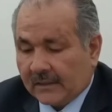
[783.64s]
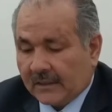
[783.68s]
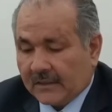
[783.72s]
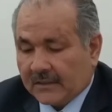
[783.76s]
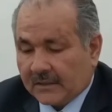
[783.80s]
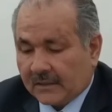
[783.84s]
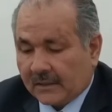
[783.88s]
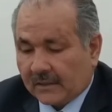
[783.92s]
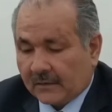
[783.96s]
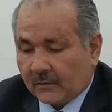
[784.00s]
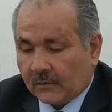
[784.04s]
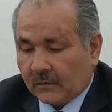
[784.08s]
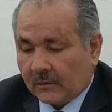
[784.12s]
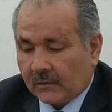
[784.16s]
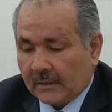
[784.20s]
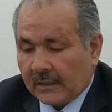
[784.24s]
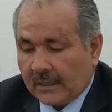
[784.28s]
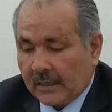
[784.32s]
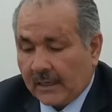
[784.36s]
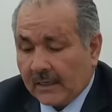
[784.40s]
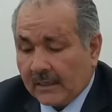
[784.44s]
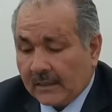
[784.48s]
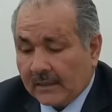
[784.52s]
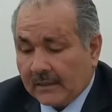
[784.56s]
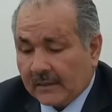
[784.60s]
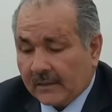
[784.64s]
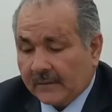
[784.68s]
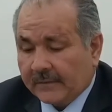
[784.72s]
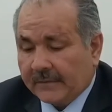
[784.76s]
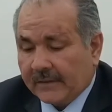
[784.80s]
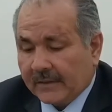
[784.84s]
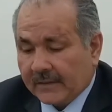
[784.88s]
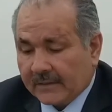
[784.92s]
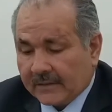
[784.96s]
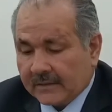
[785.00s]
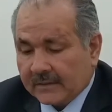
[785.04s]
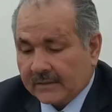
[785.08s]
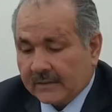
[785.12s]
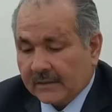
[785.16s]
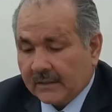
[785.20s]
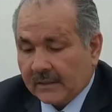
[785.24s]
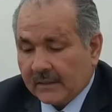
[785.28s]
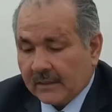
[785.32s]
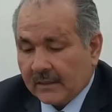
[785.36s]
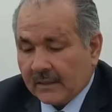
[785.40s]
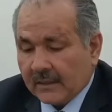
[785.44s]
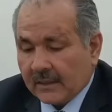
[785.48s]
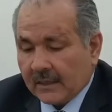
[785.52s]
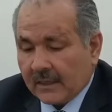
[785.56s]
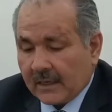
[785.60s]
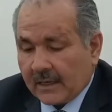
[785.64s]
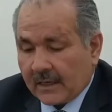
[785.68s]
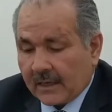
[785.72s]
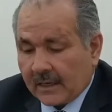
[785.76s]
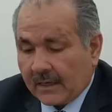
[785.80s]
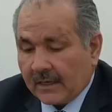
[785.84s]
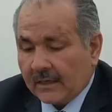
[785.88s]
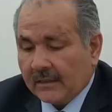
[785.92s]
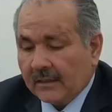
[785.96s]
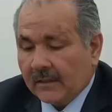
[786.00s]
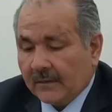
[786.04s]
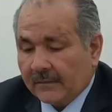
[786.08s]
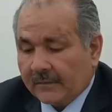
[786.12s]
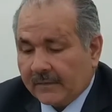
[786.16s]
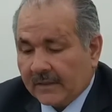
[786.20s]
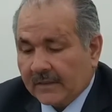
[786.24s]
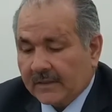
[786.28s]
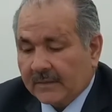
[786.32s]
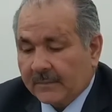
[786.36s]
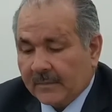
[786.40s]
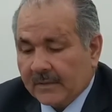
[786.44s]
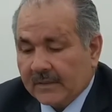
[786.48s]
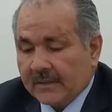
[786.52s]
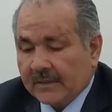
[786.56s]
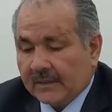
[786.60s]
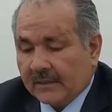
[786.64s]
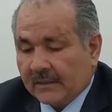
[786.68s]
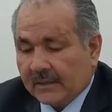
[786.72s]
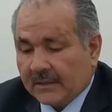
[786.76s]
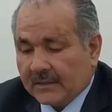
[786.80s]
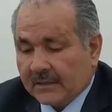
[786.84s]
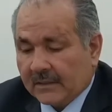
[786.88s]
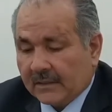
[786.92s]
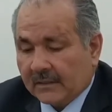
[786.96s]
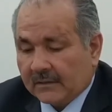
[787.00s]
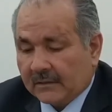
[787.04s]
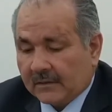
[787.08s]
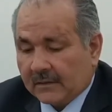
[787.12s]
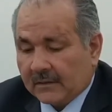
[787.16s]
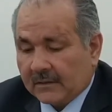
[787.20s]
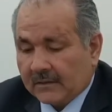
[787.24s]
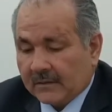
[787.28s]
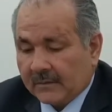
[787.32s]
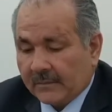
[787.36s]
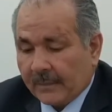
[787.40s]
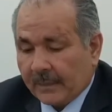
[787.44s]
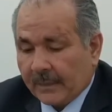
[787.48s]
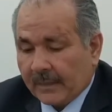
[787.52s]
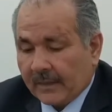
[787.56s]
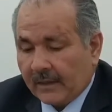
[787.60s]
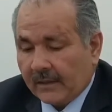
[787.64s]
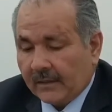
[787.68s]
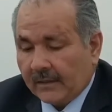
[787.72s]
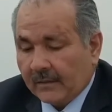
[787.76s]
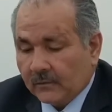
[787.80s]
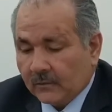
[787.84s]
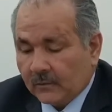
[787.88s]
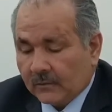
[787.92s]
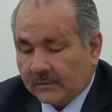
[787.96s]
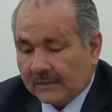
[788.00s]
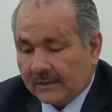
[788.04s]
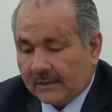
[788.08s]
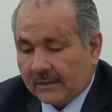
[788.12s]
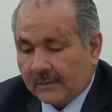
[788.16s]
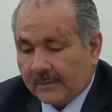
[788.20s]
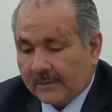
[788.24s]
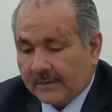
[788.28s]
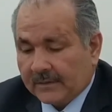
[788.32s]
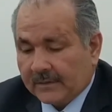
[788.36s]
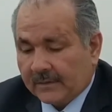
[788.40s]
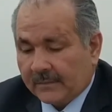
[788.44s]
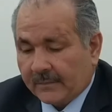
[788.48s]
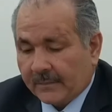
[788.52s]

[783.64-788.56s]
alıyor. Her nefes, her nefes biz derece alırız. Hele nur talebesi.